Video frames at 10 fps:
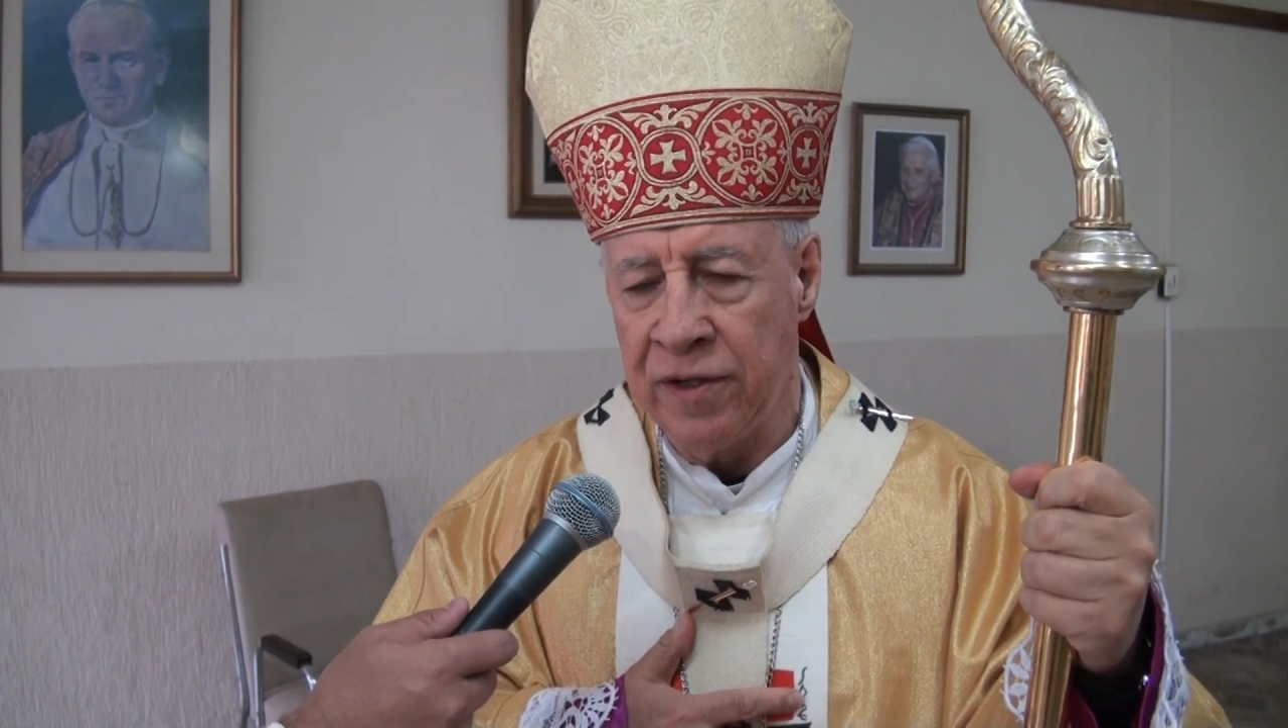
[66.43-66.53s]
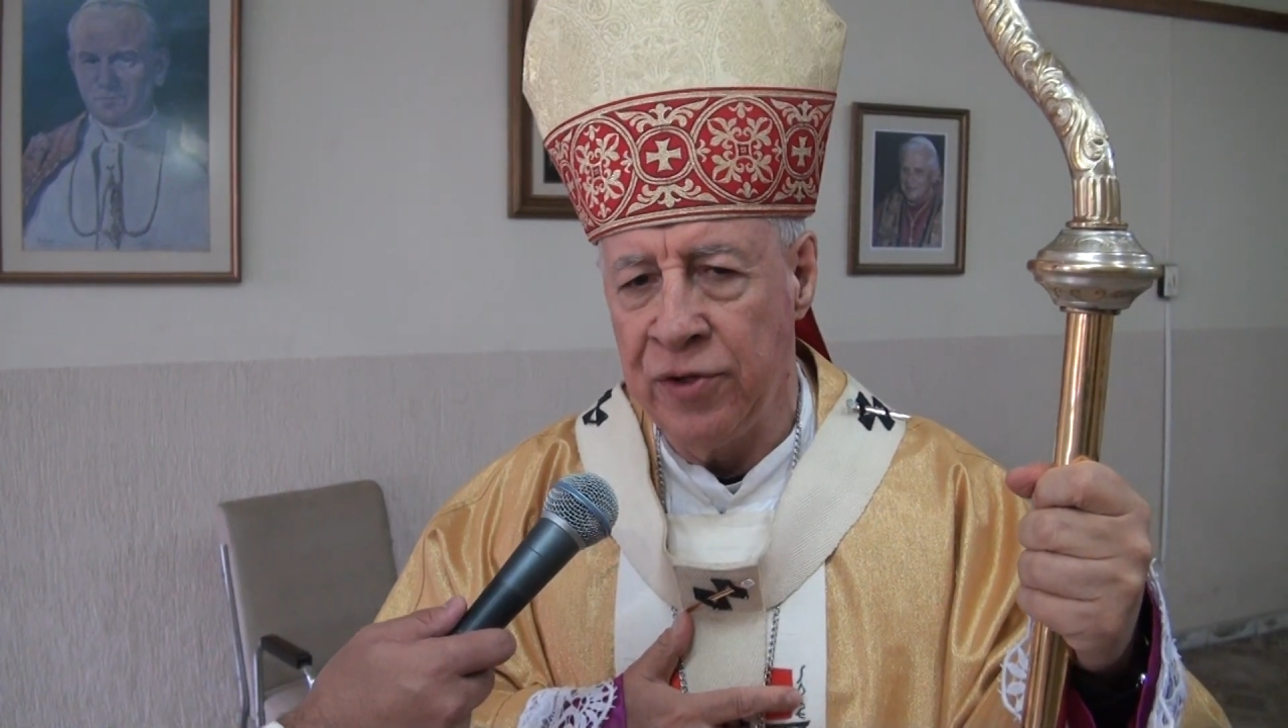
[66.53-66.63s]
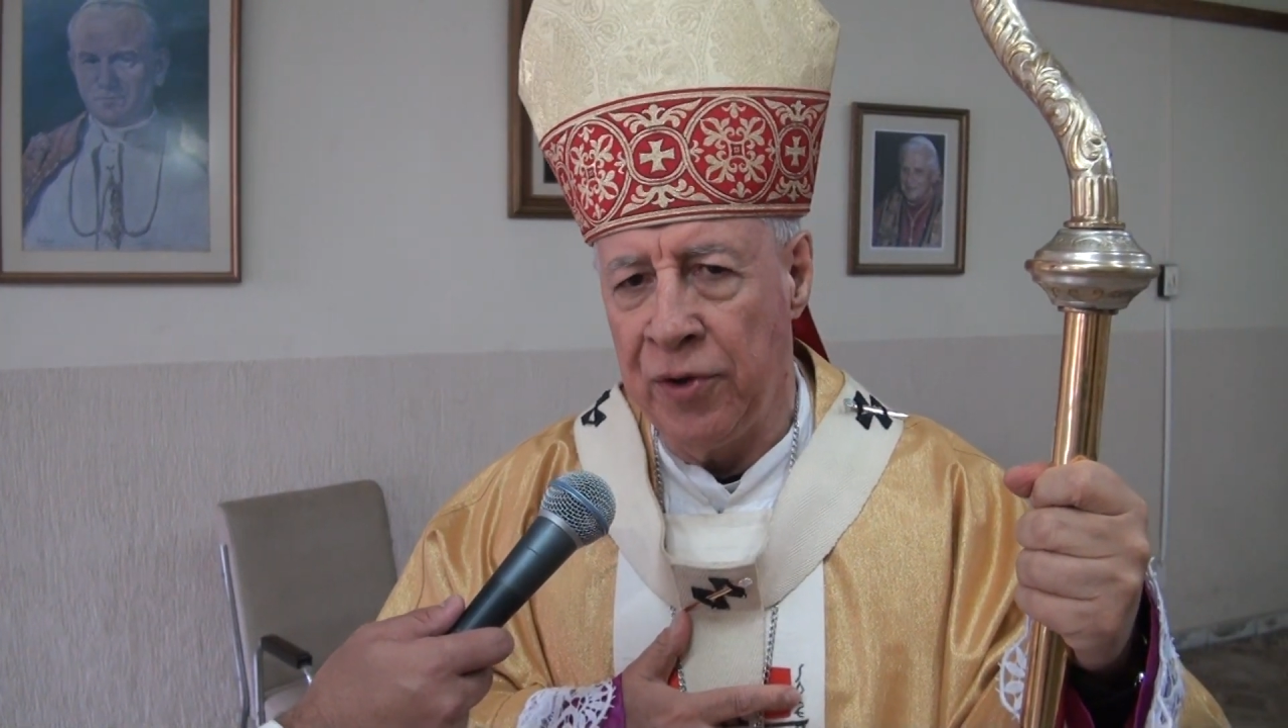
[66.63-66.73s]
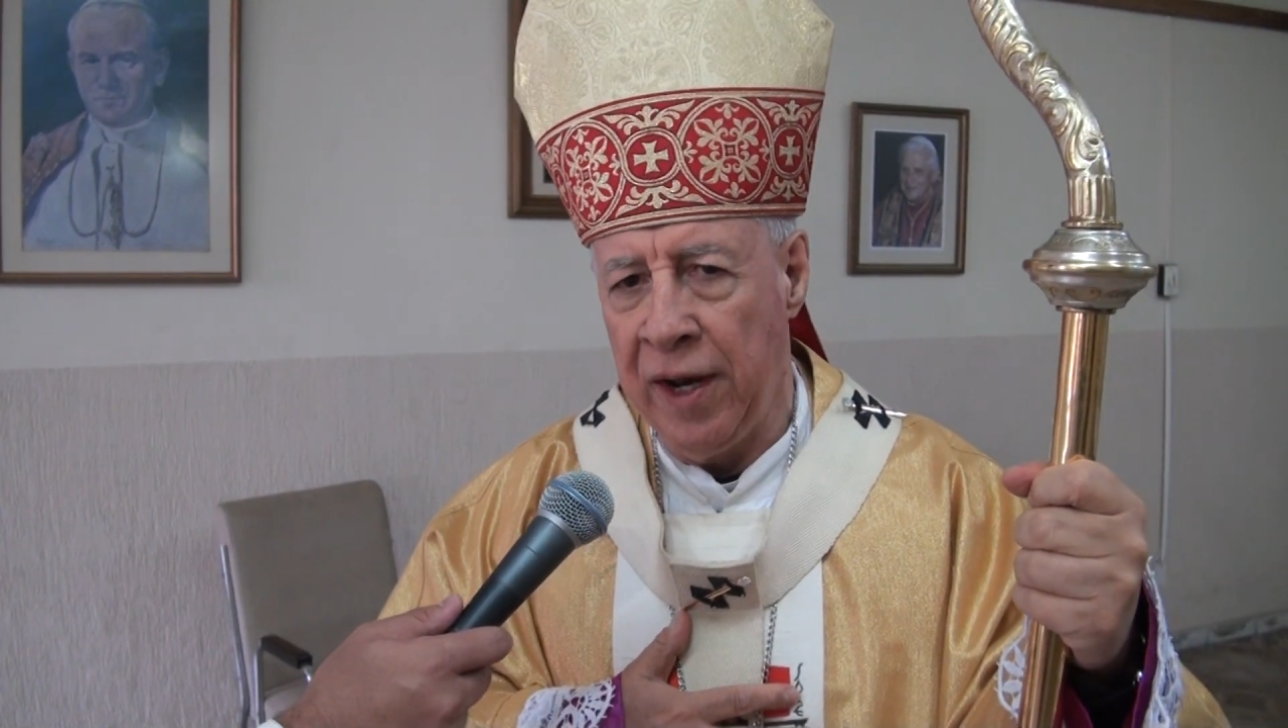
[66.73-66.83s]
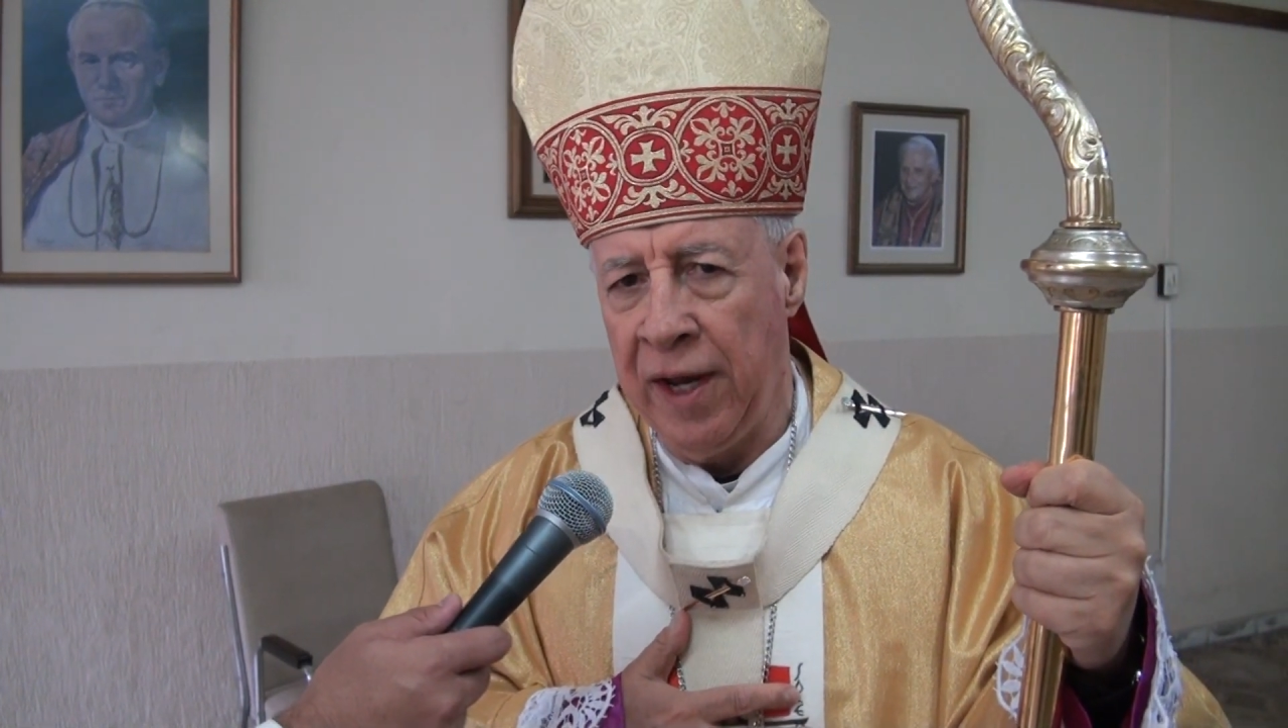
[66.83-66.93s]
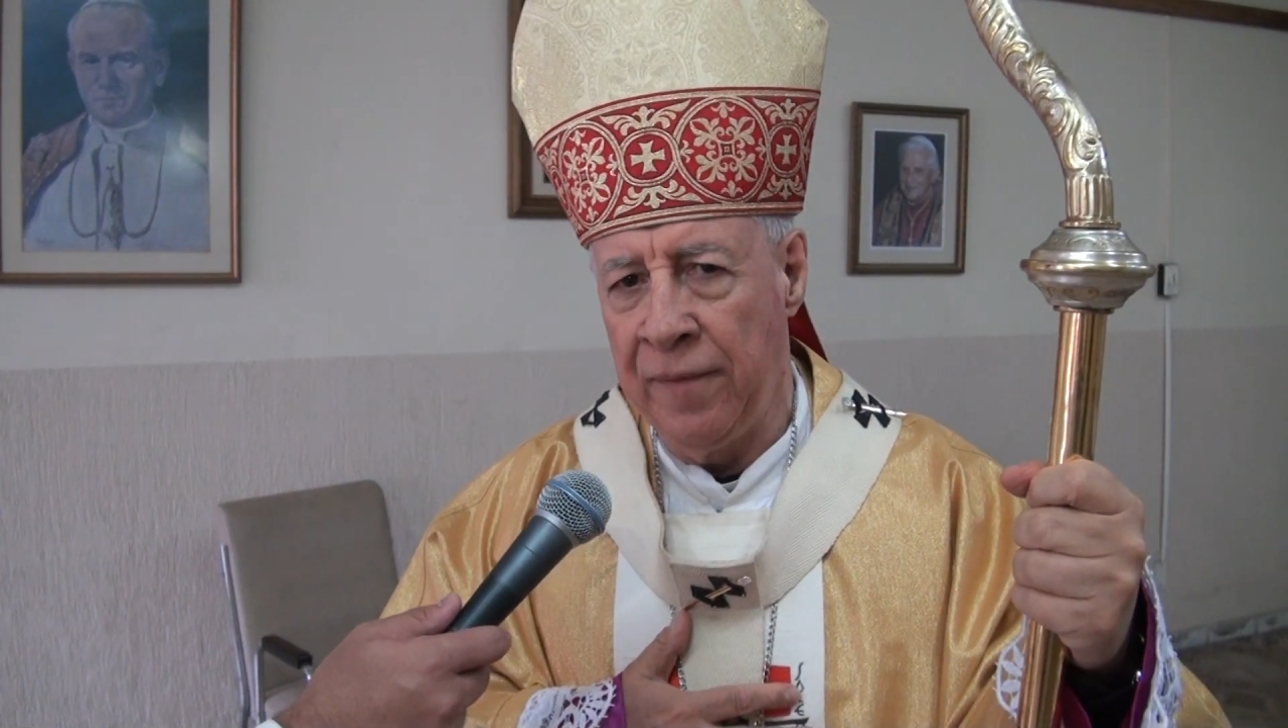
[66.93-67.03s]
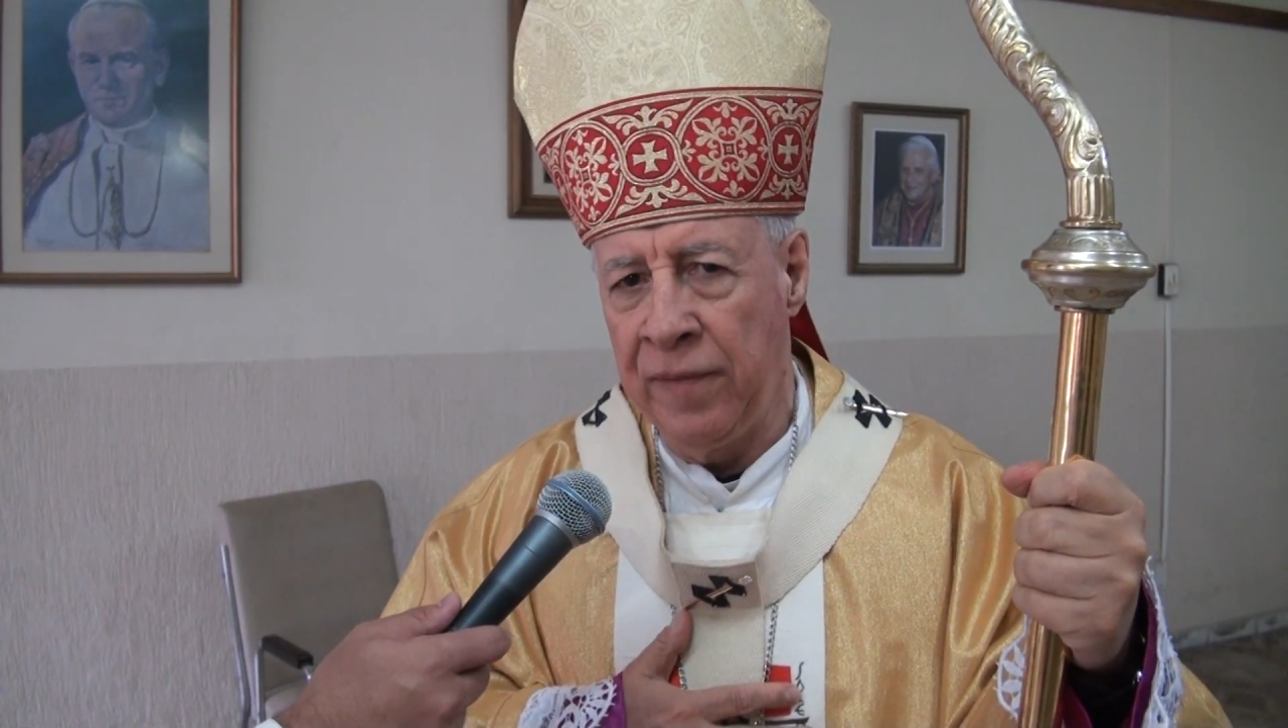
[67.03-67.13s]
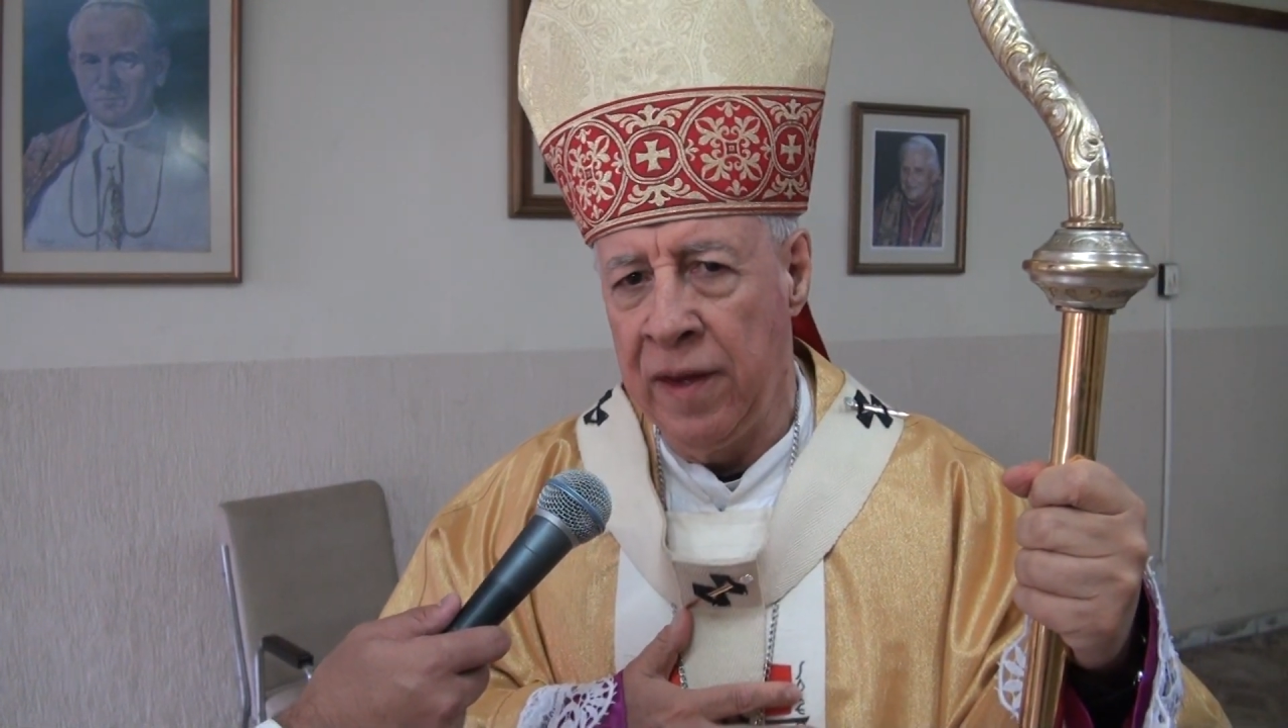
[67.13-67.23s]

Senhora